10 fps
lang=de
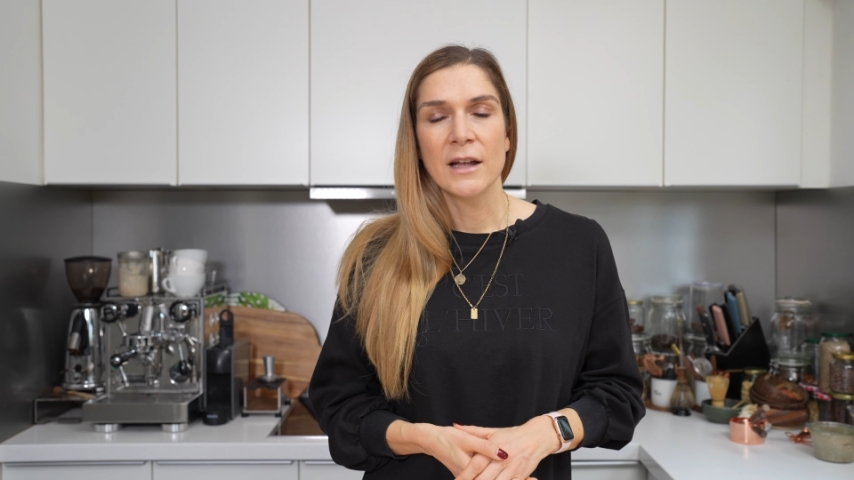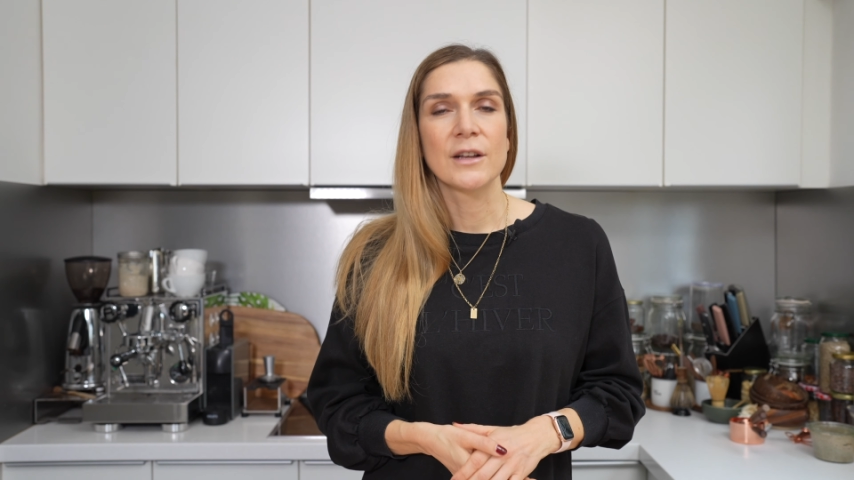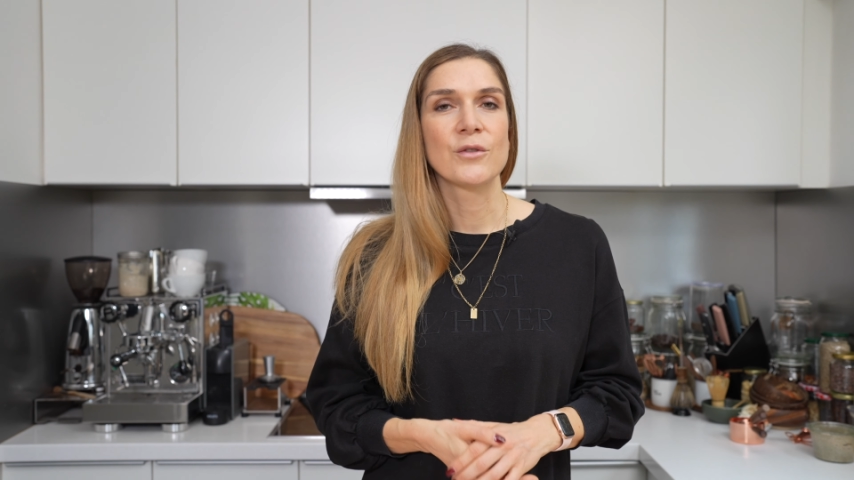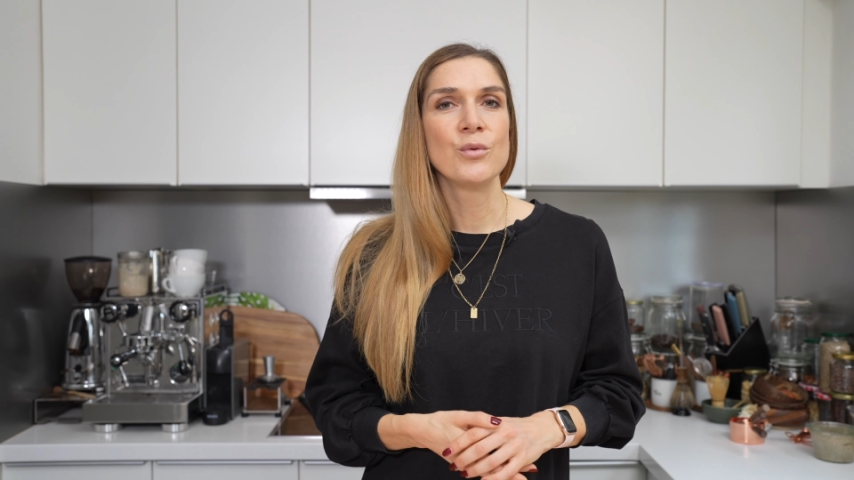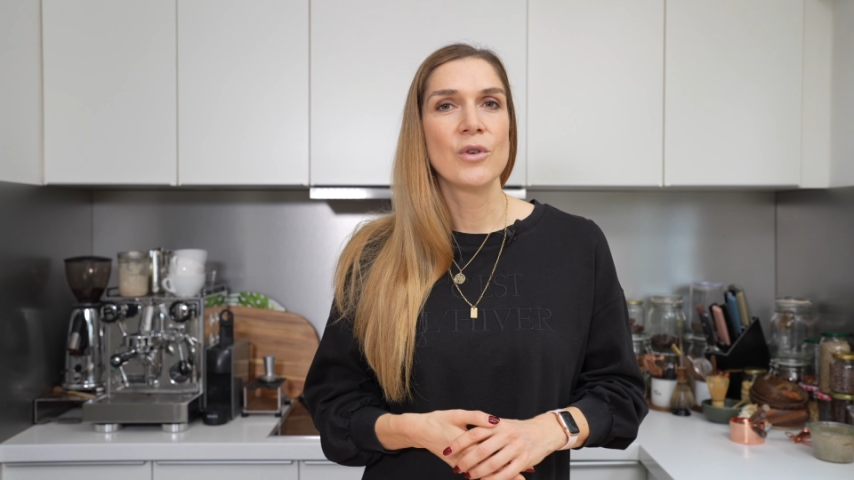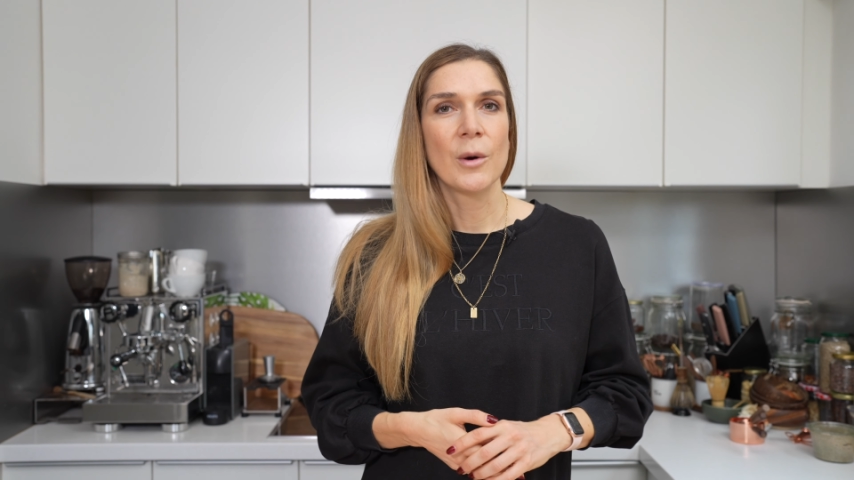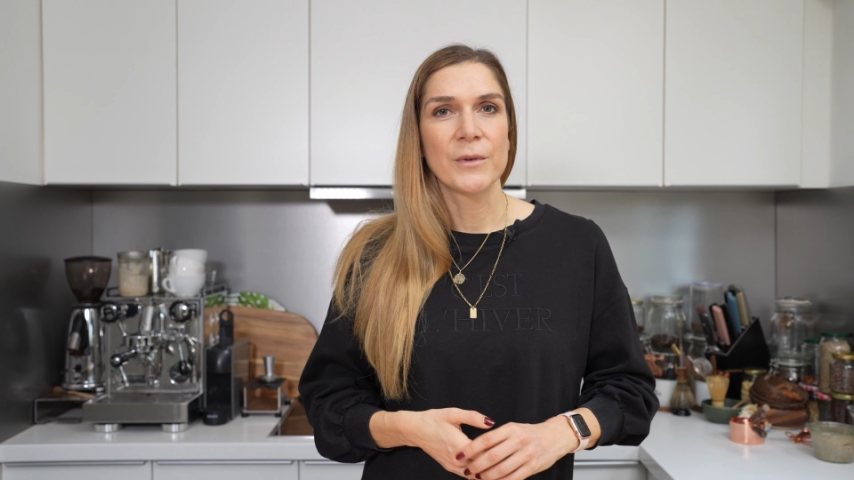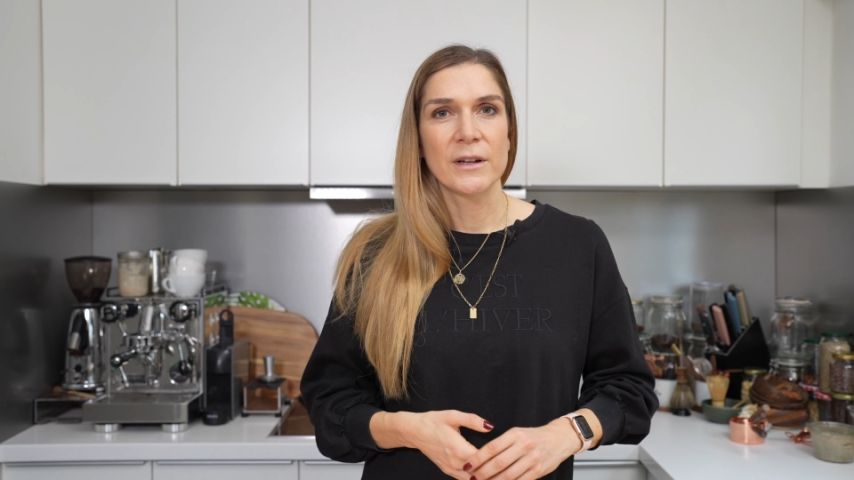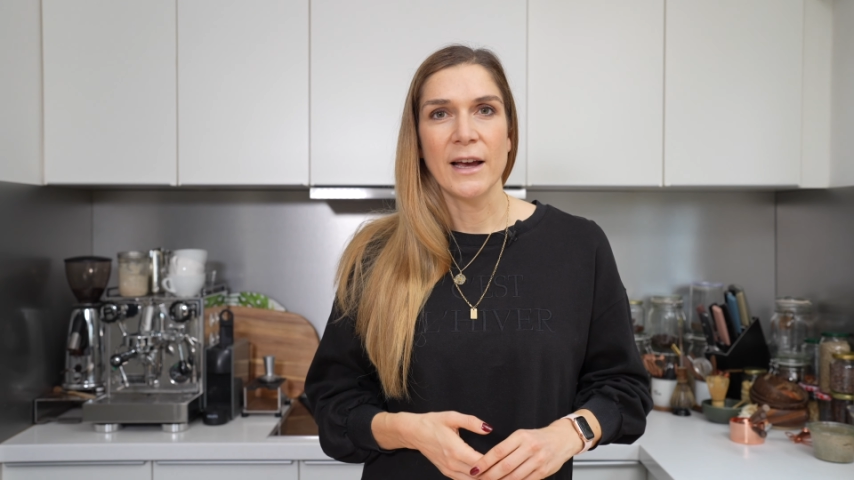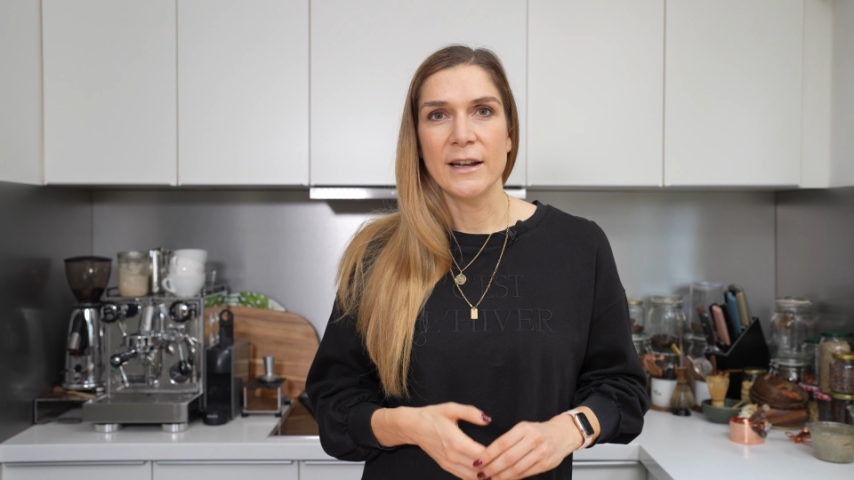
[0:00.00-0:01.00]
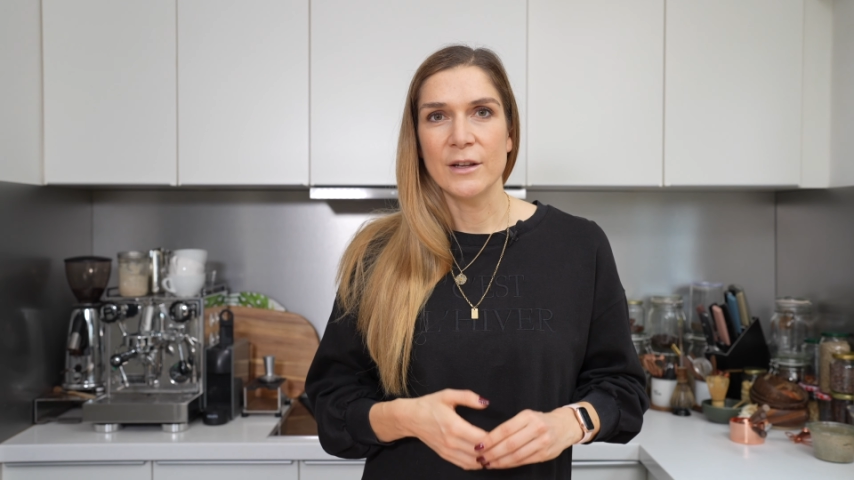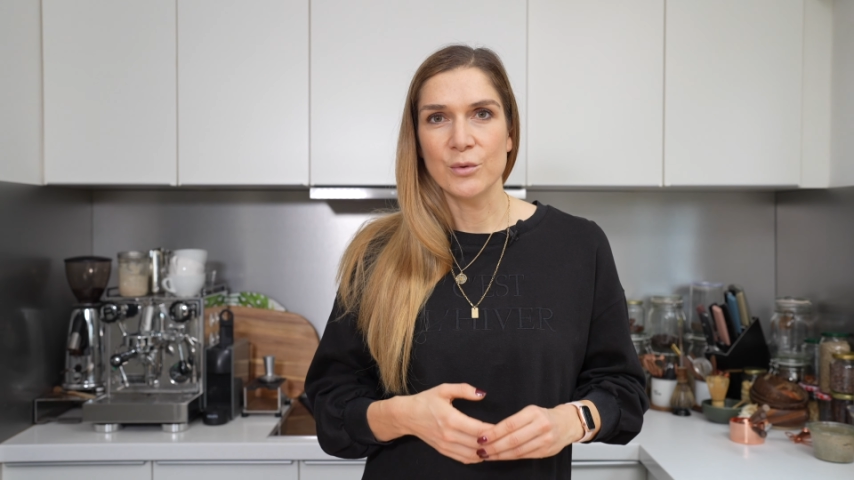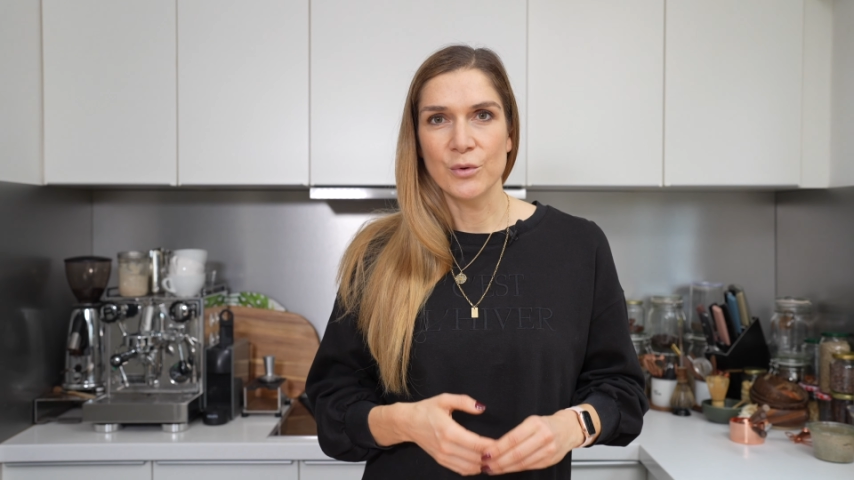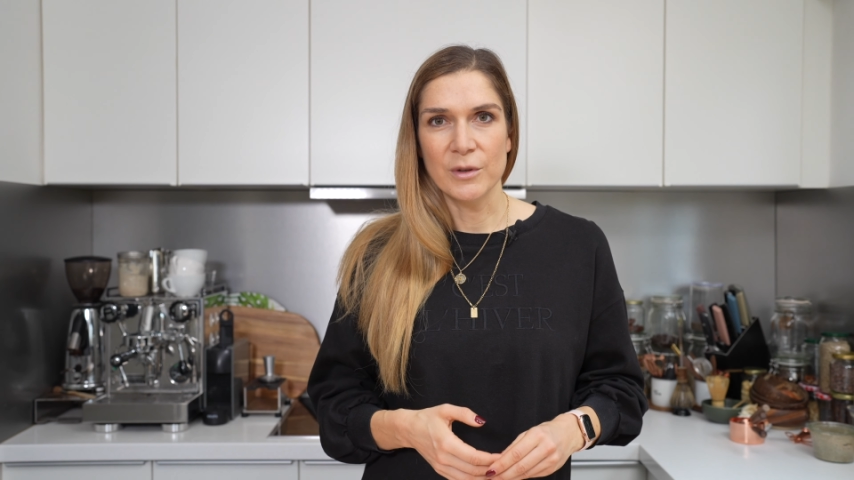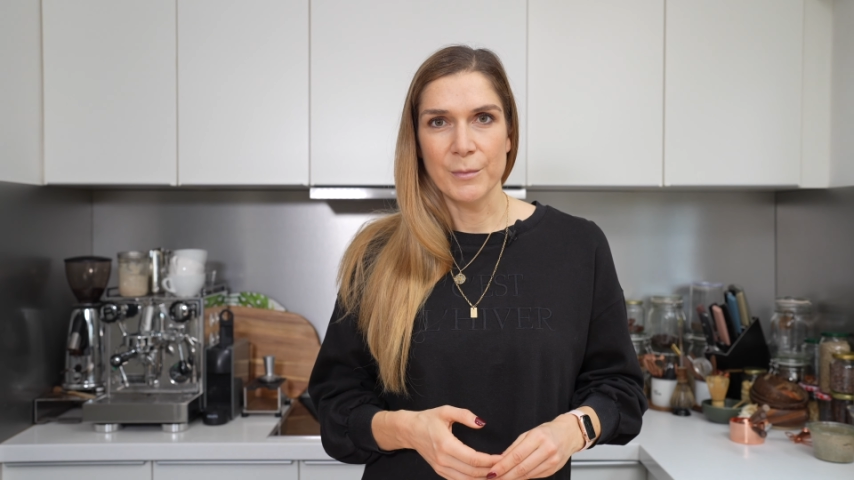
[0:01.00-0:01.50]
Dazu kommt dann eine
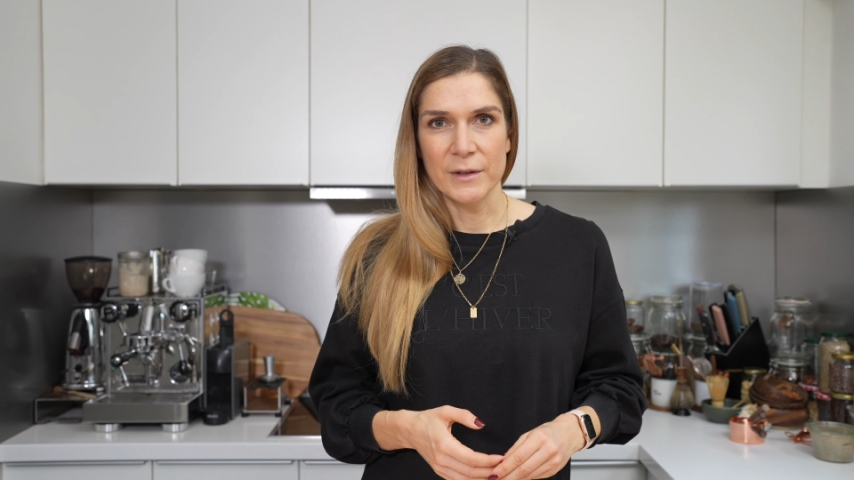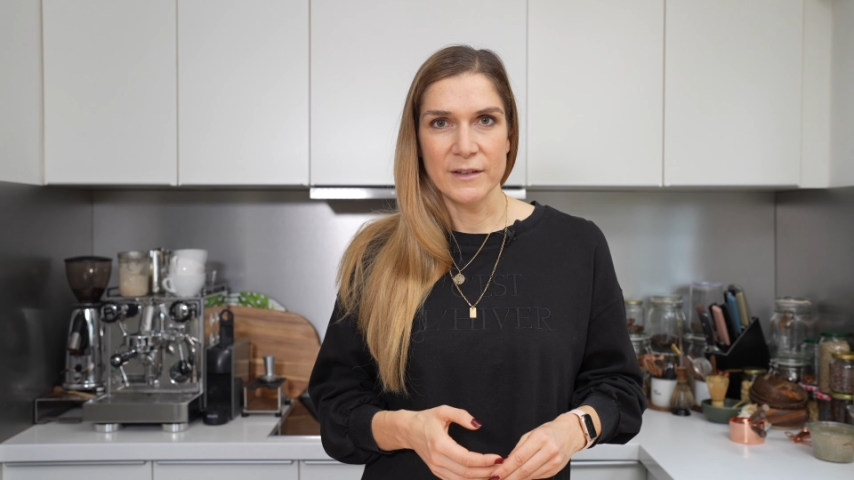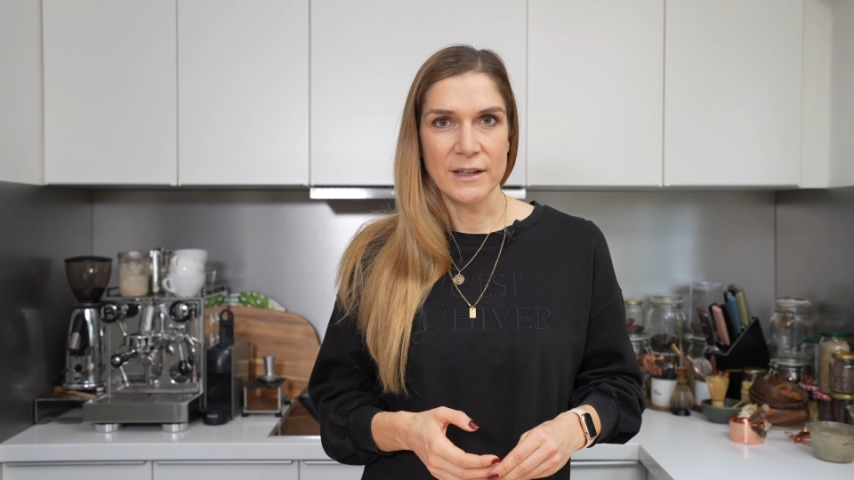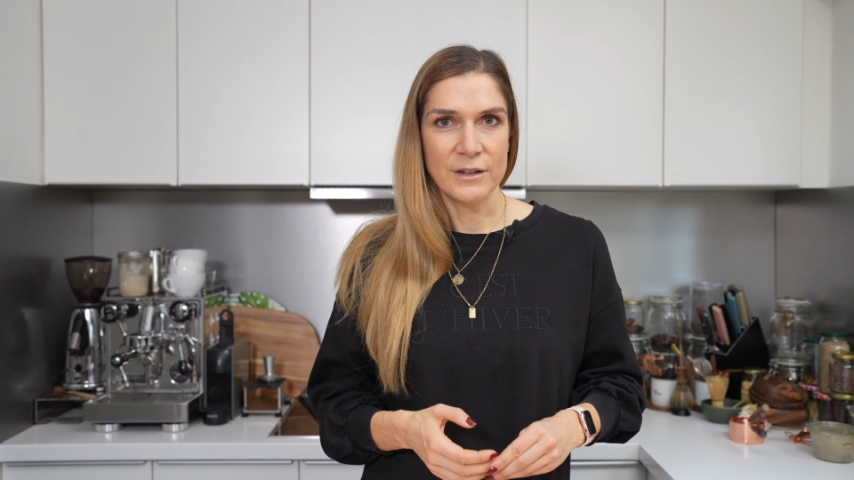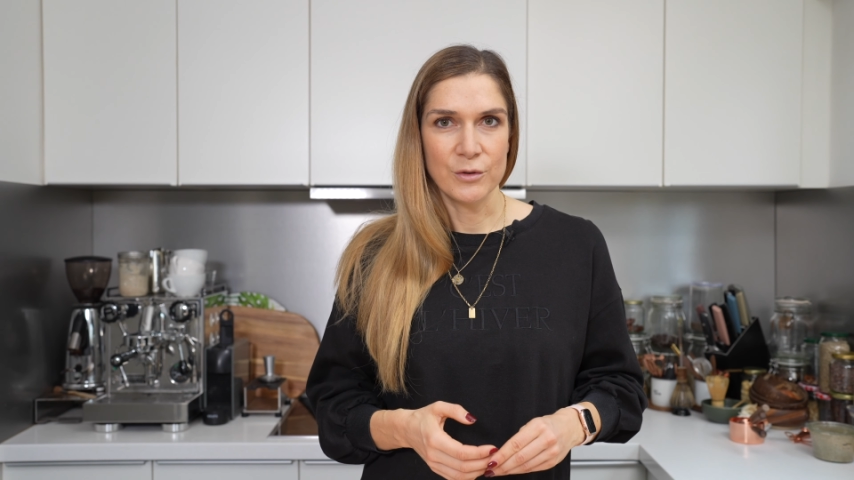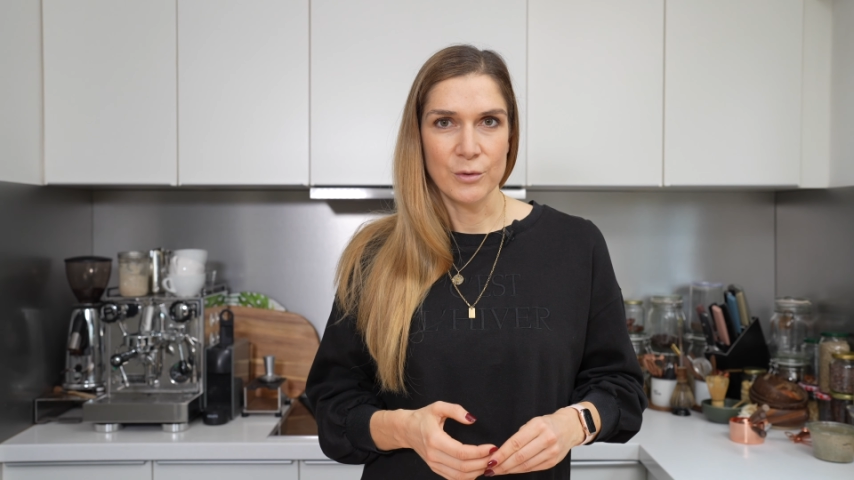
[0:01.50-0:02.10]
Dose passierte